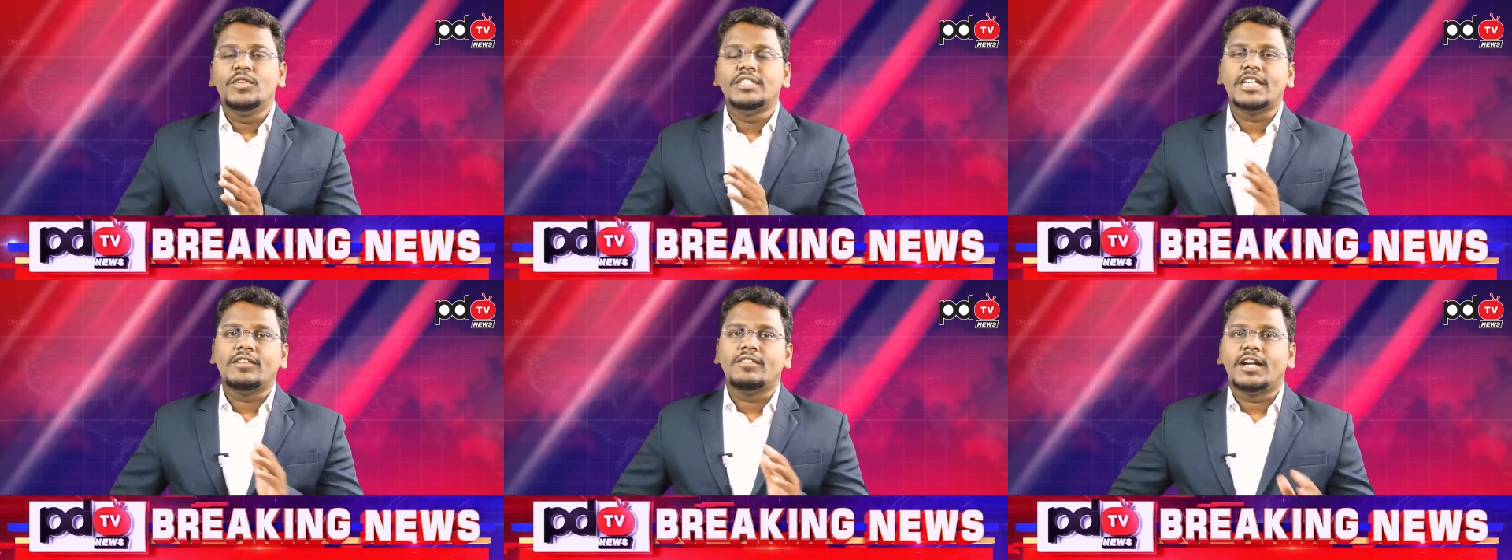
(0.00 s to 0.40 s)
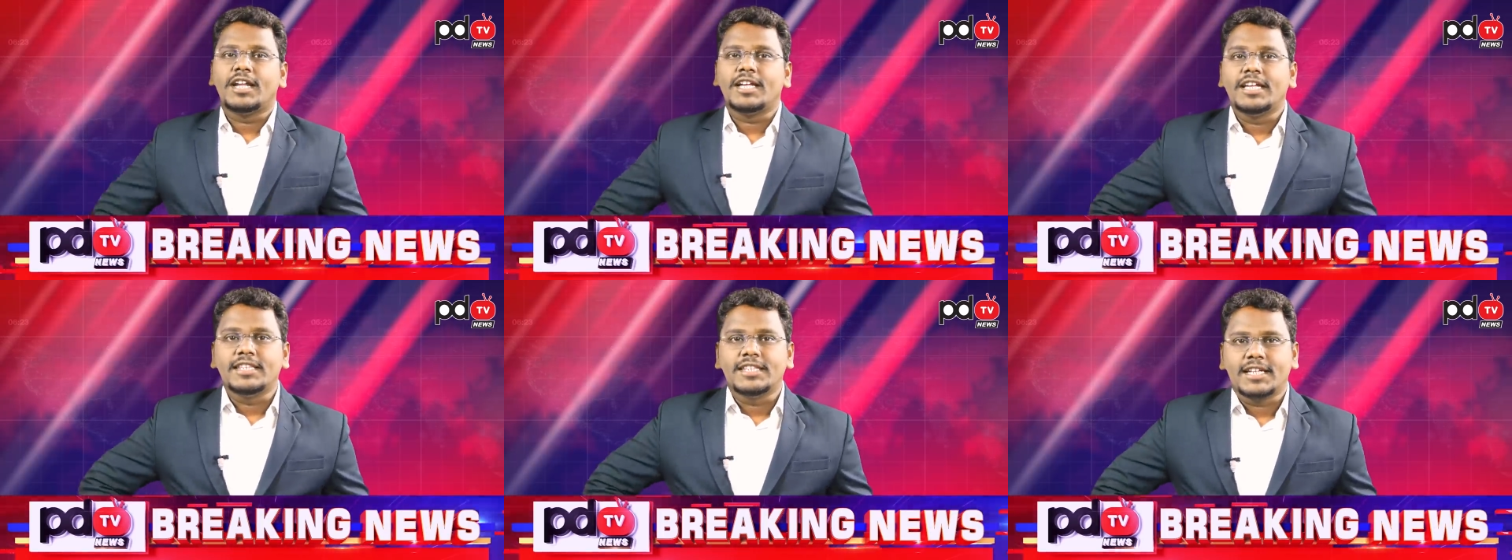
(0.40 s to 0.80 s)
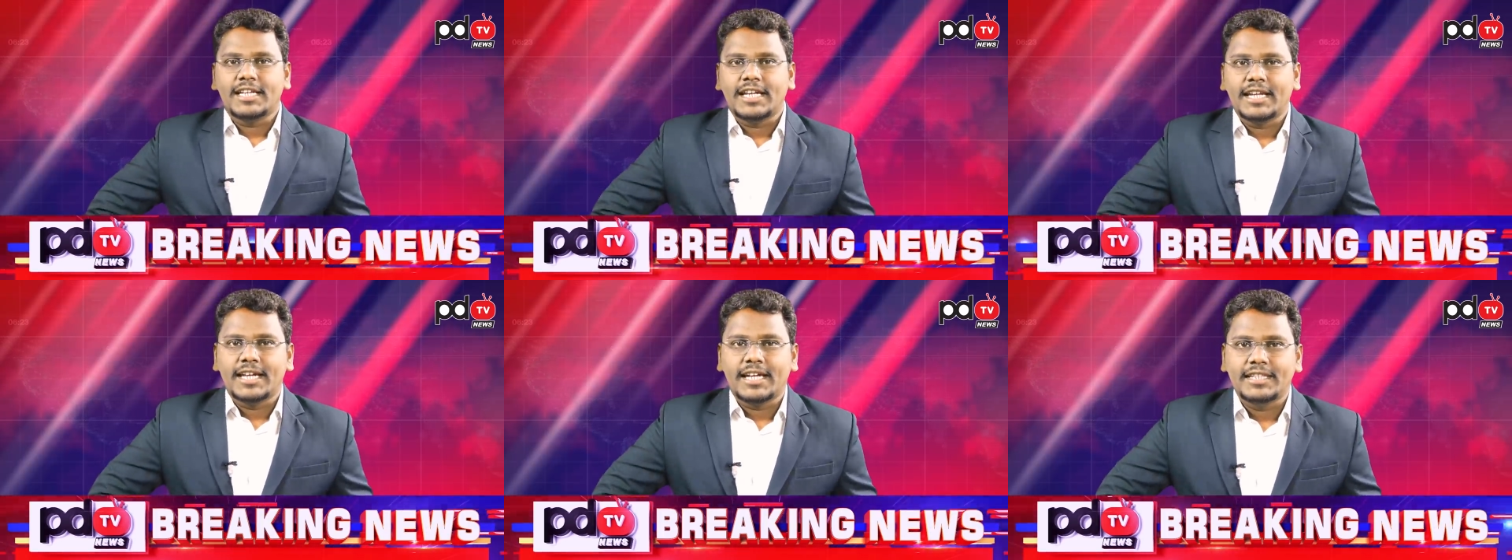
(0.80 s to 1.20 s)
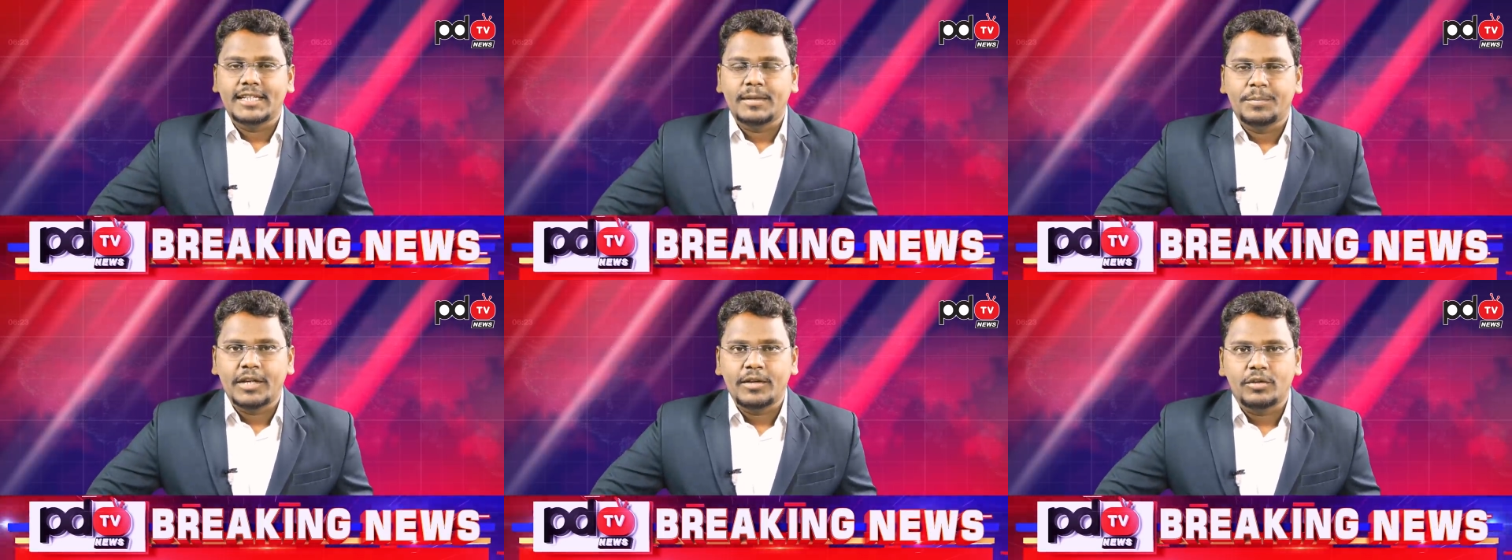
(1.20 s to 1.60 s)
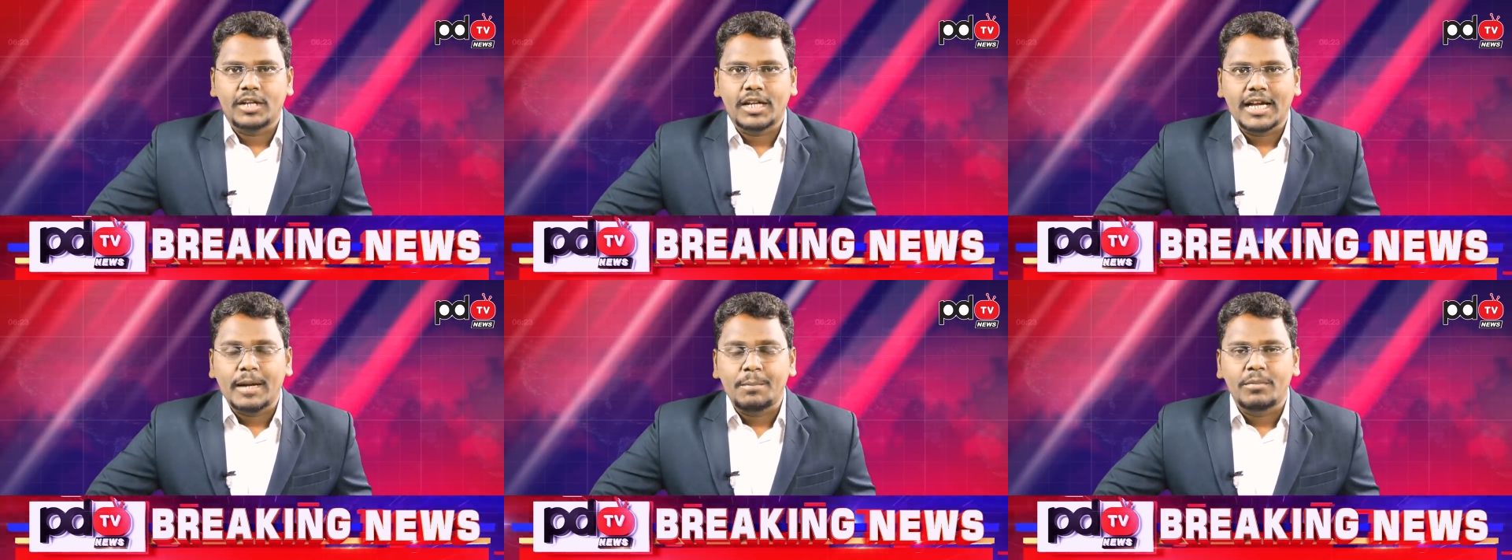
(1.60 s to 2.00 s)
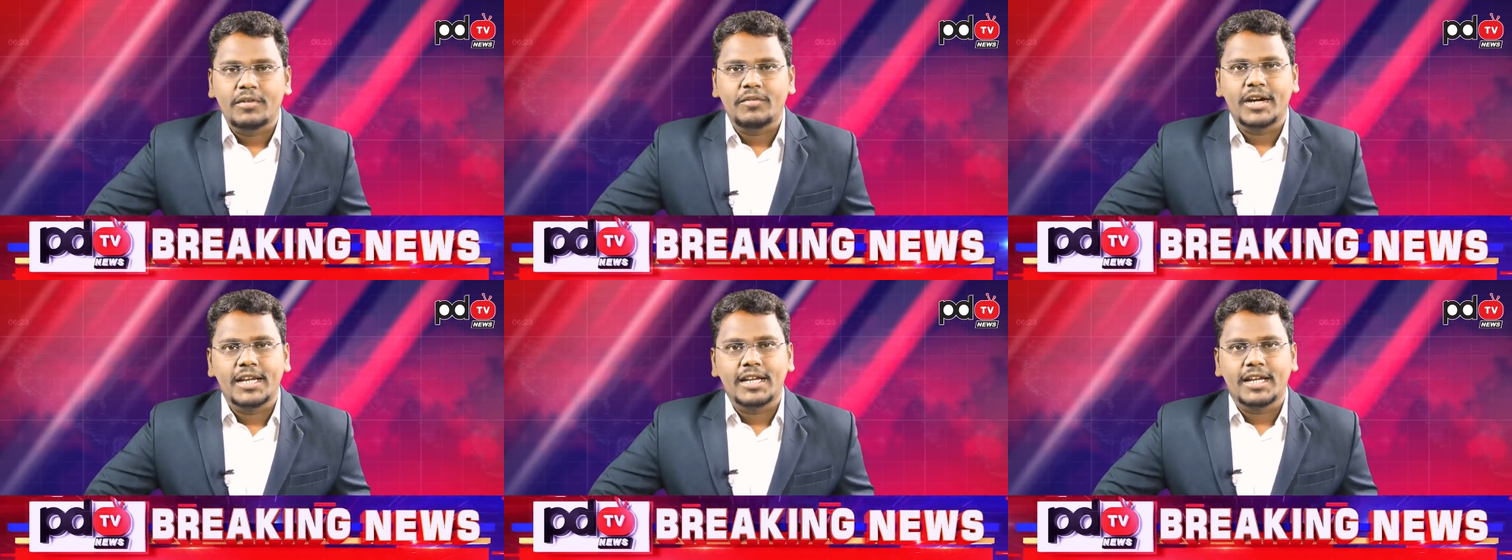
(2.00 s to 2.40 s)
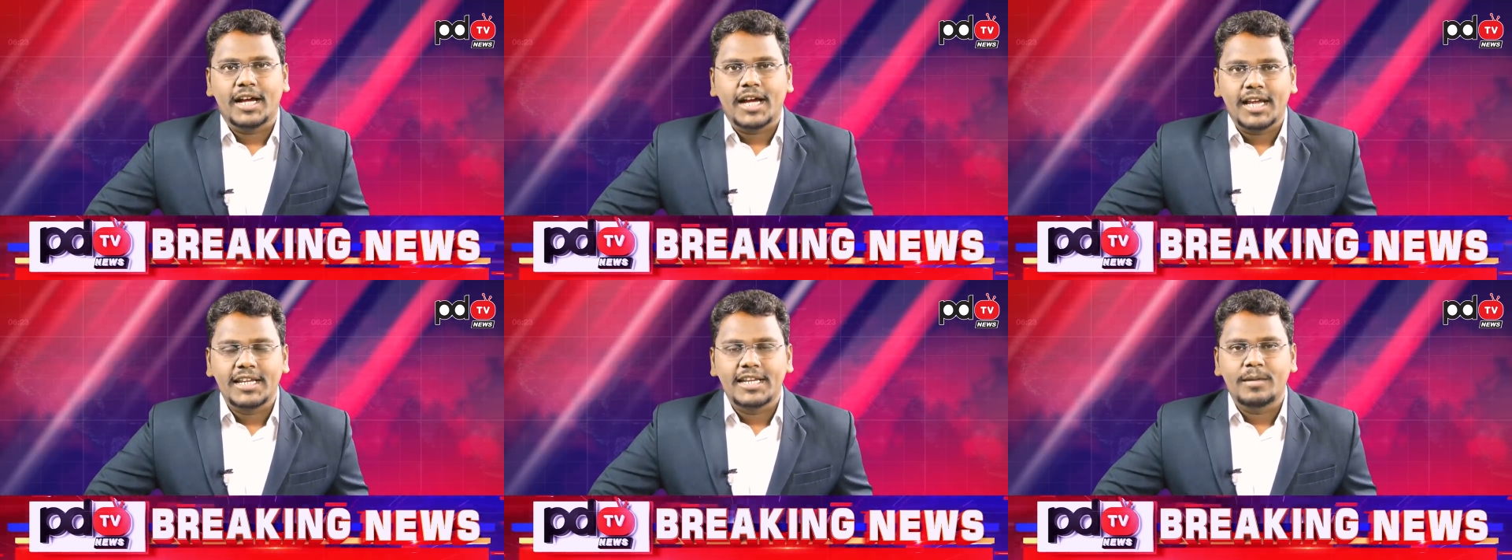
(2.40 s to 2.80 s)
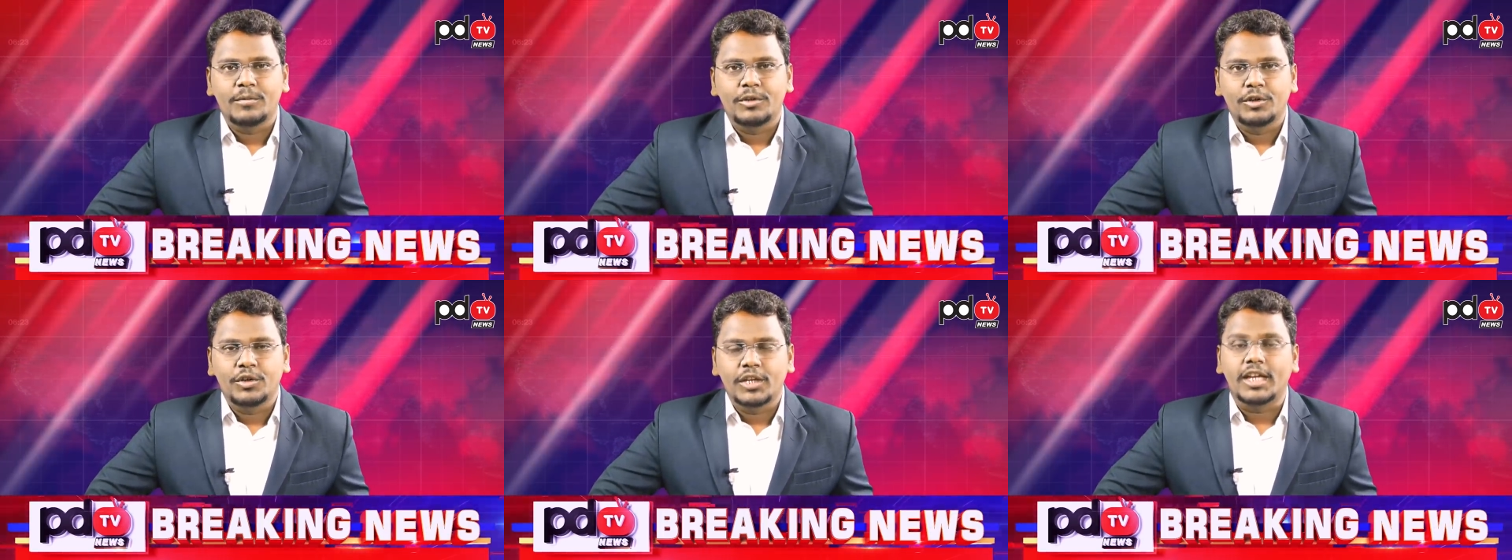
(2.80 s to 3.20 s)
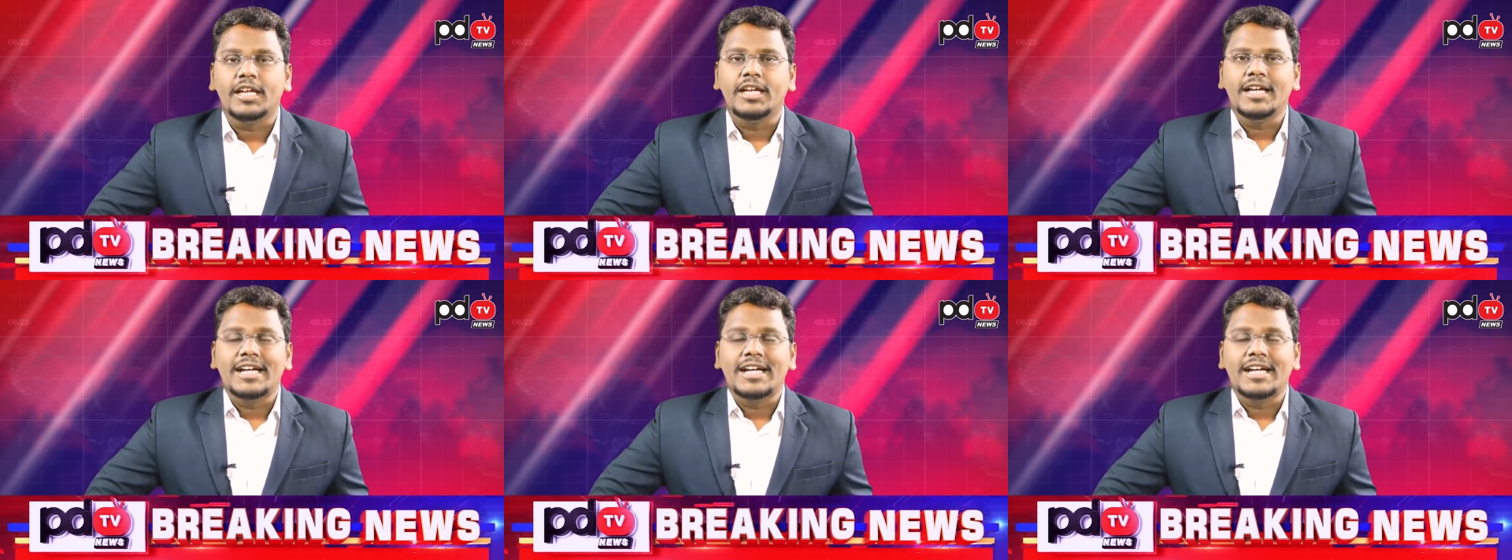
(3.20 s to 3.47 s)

విజయవాడ ఇంద్రకీలాద్రిపై ఉన్న అమ్మవారి ఆలయంలోని